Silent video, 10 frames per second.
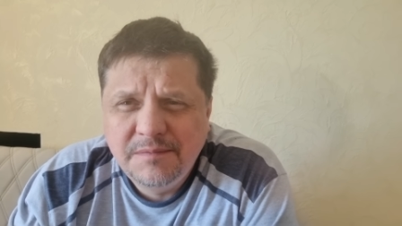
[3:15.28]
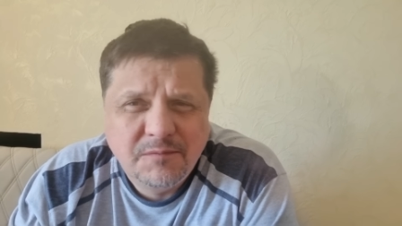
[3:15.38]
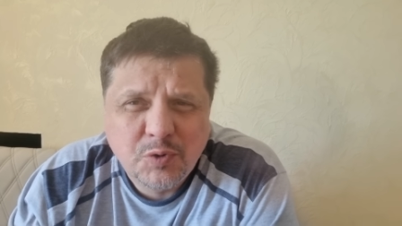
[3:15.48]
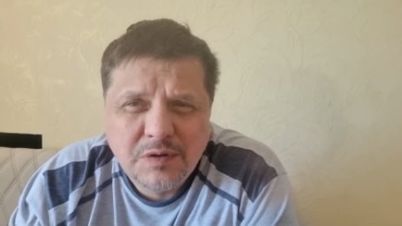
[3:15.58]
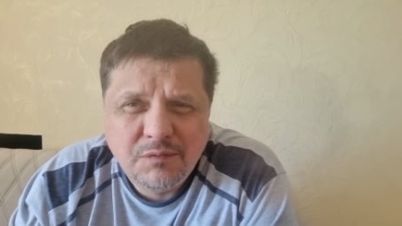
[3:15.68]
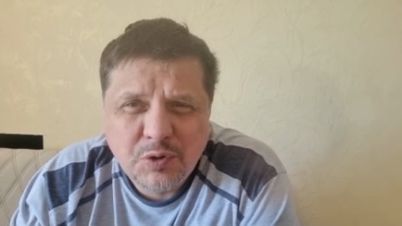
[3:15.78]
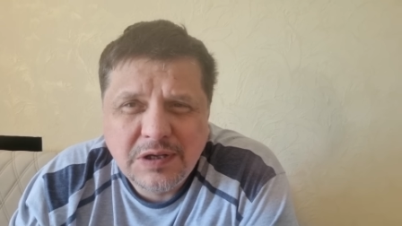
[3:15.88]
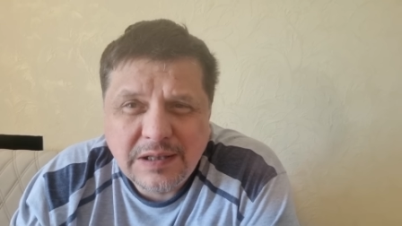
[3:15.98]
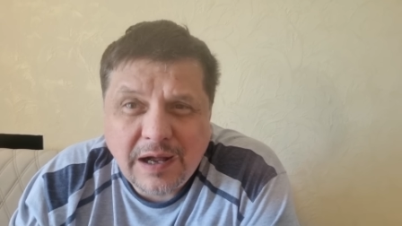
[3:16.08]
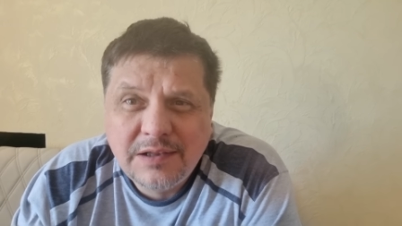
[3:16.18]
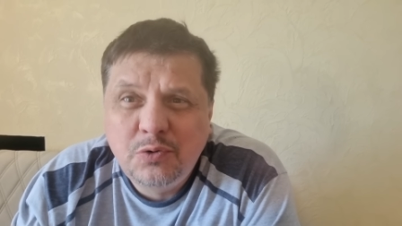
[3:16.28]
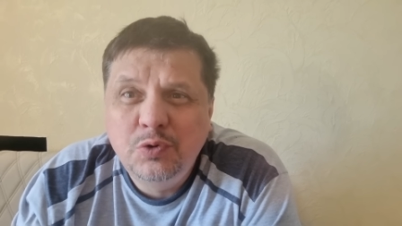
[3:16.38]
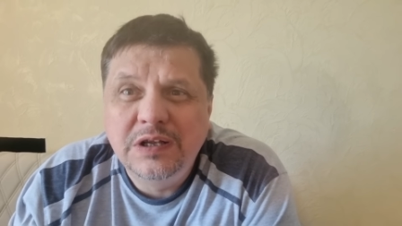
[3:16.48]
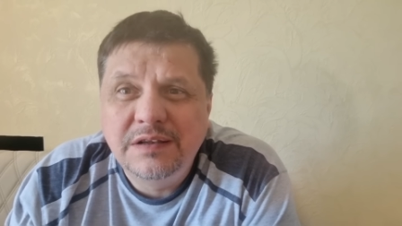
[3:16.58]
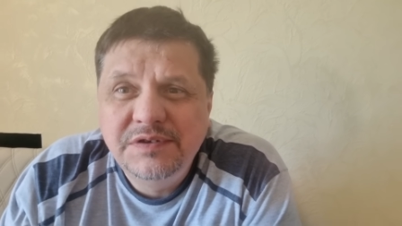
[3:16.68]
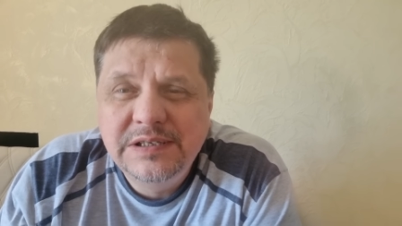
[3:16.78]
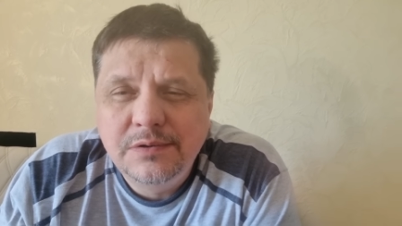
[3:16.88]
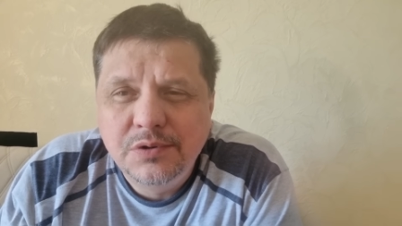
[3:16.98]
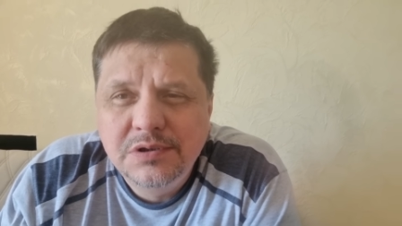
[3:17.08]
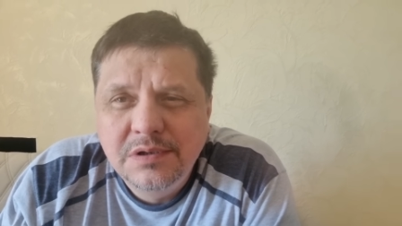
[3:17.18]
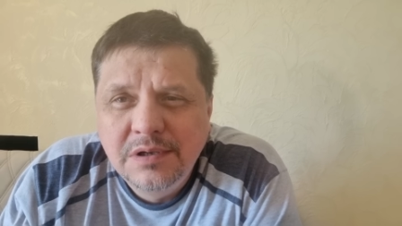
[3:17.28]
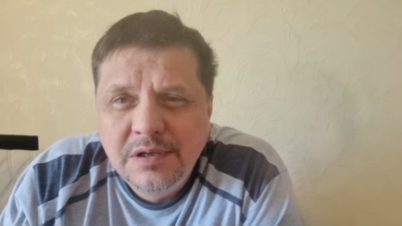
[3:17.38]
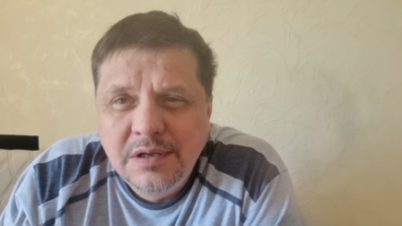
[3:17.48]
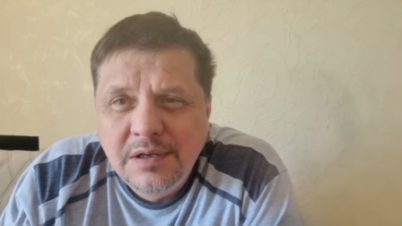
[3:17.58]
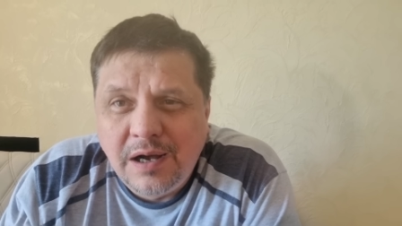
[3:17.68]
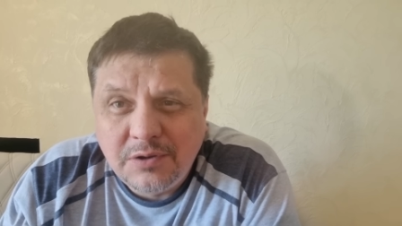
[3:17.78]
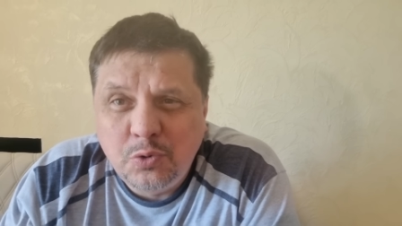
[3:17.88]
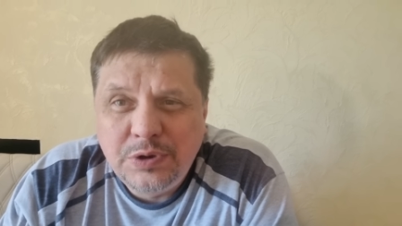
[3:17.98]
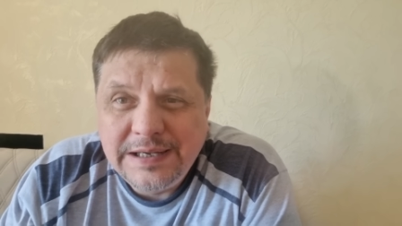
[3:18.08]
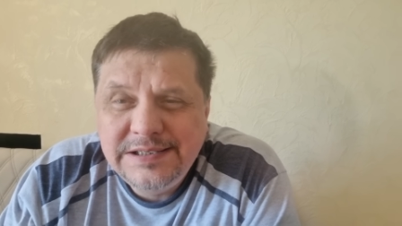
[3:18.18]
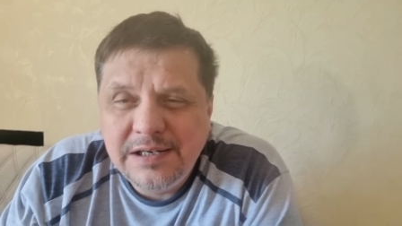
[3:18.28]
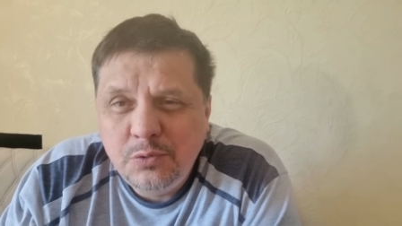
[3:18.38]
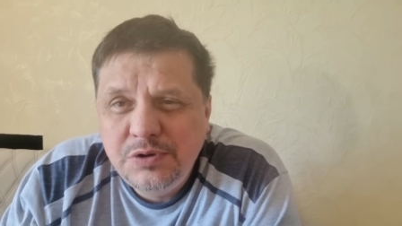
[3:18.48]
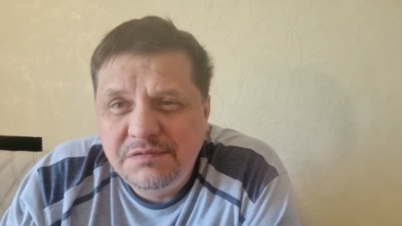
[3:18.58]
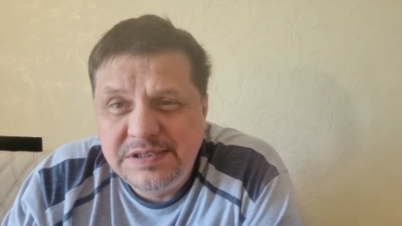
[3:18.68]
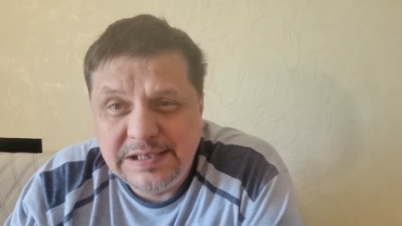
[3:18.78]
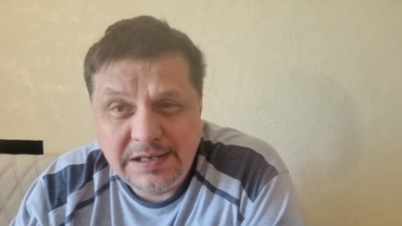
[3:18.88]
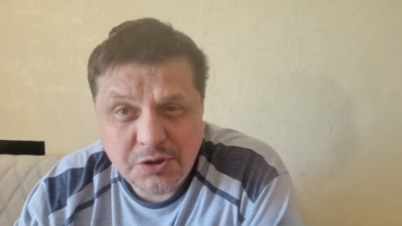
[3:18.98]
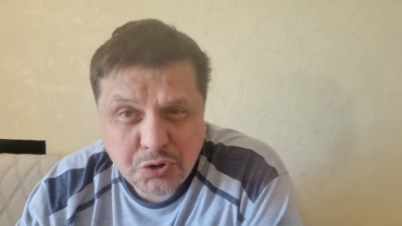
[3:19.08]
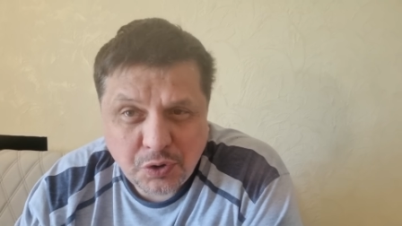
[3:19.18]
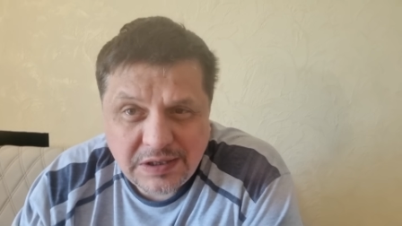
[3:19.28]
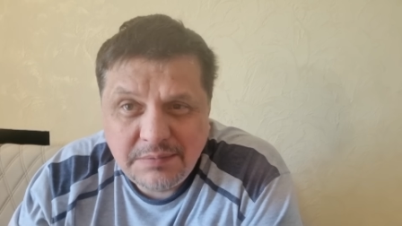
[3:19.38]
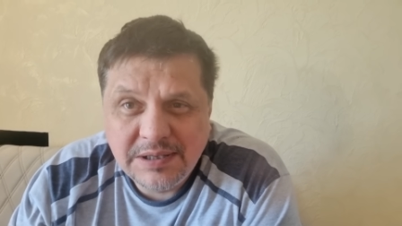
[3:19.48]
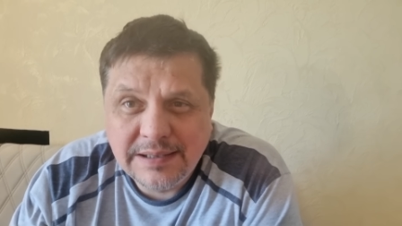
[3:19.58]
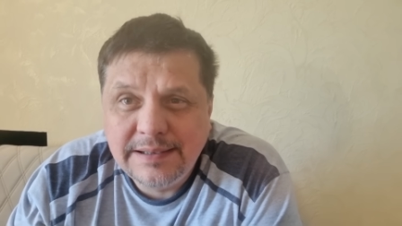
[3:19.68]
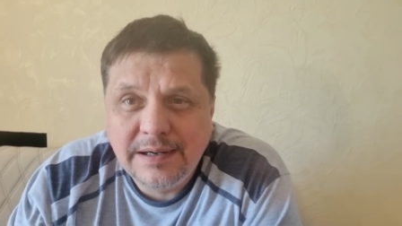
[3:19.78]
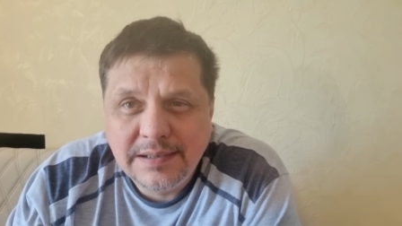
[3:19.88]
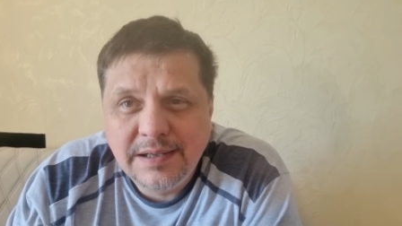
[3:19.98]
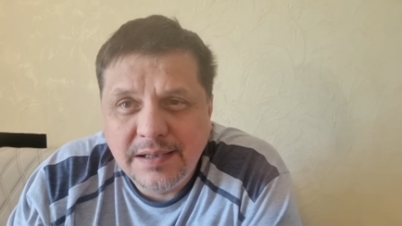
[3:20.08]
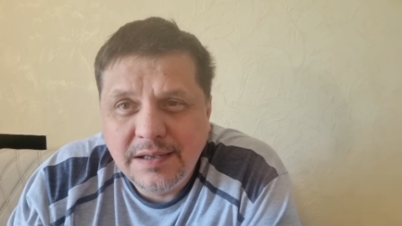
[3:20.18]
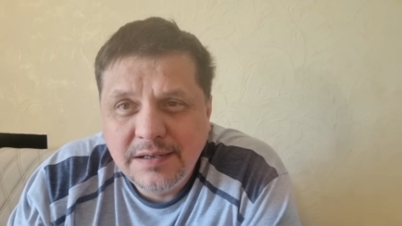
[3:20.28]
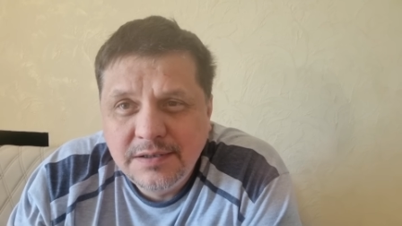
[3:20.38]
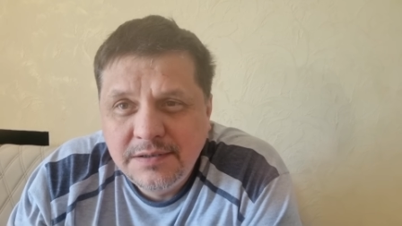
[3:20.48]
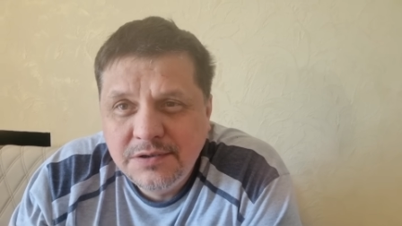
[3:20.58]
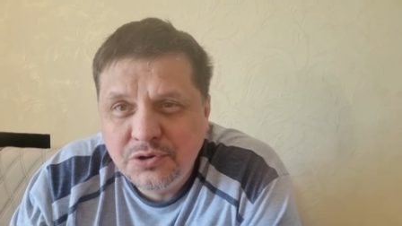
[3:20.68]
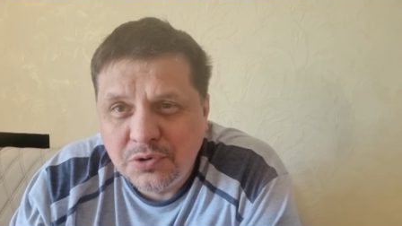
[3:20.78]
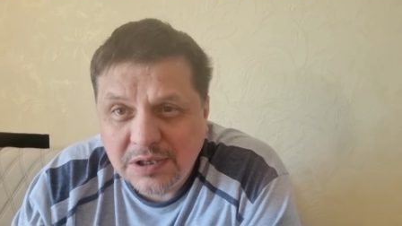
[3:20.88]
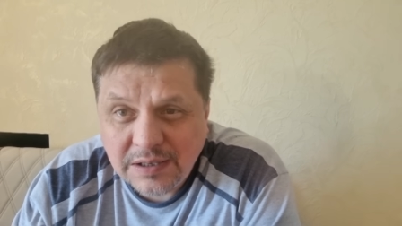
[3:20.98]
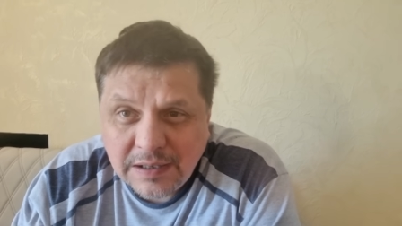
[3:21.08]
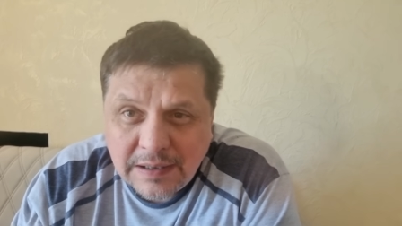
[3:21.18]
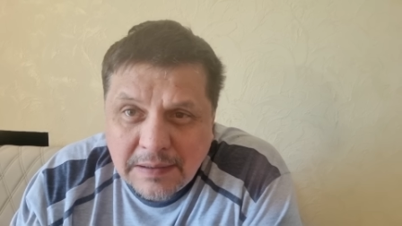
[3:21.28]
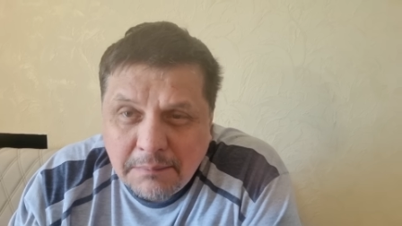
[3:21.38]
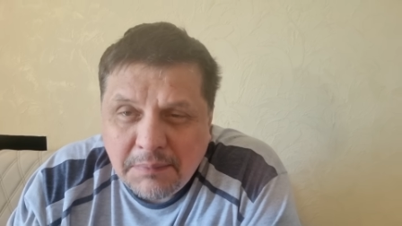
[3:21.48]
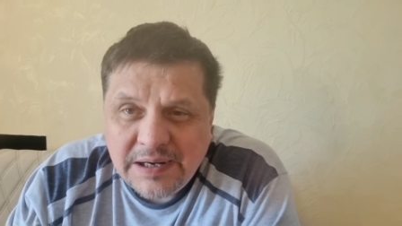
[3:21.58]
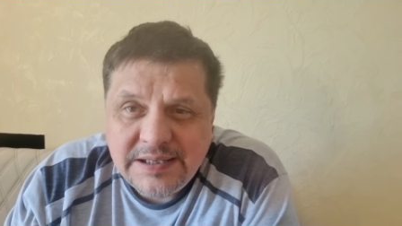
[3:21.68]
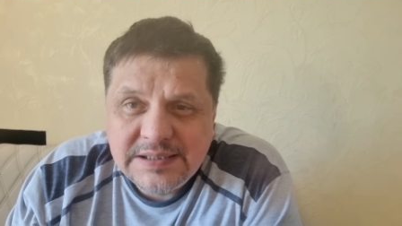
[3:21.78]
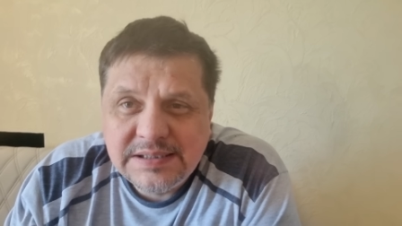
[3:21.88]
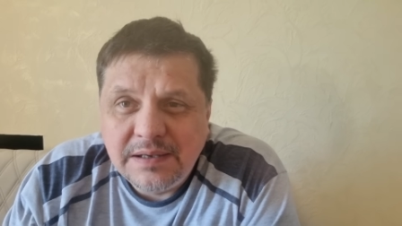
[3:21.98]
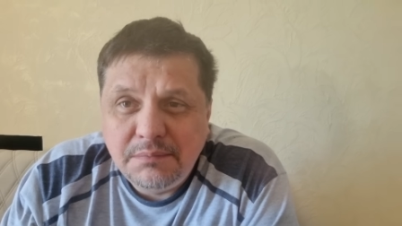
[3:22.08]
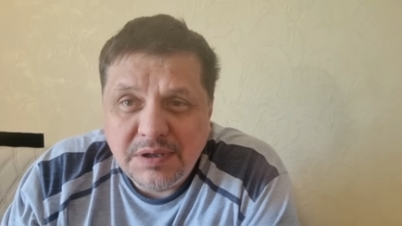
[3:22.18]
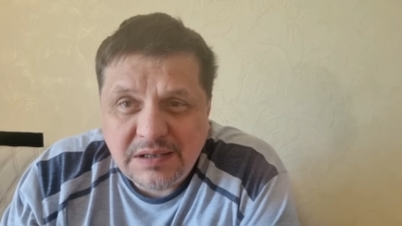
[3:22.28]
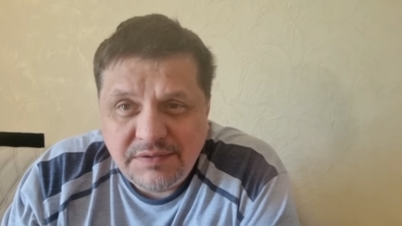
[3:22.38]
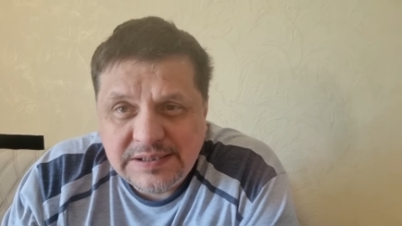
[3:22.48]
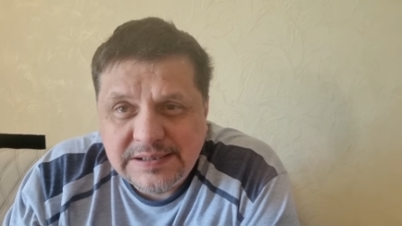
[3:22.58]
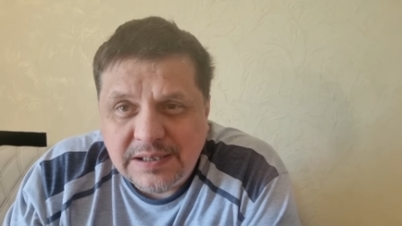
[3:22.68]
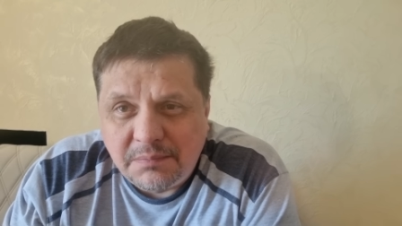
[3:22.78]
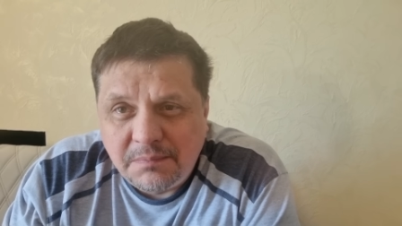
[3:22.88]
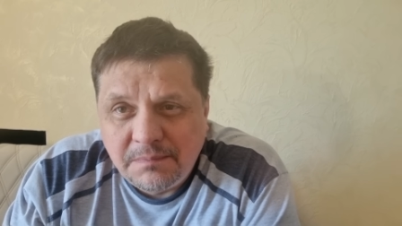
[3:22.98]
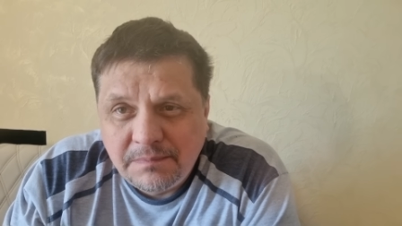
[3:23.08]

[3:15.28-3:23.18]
Вот, вот это, откуда это взялось? Откуда эти люди взяли, что именно так надо? Что надо молиться мертвецам?